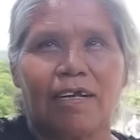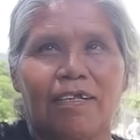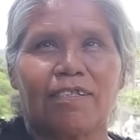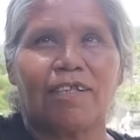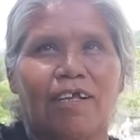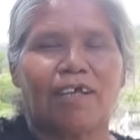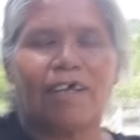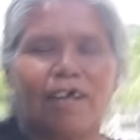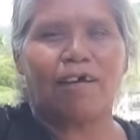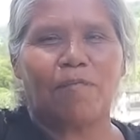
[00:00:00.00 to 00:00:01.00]
este
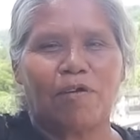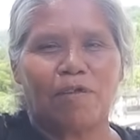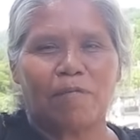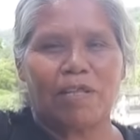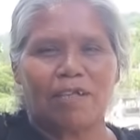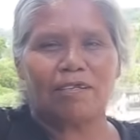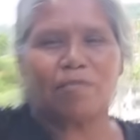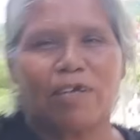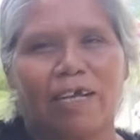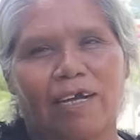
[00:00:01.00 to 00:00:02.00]
apoyo me
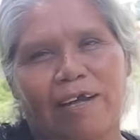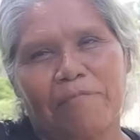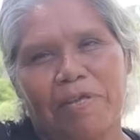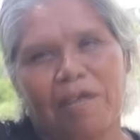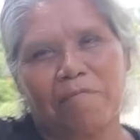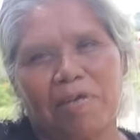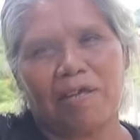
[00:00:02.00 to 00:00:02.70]
das, voy a cambiarme,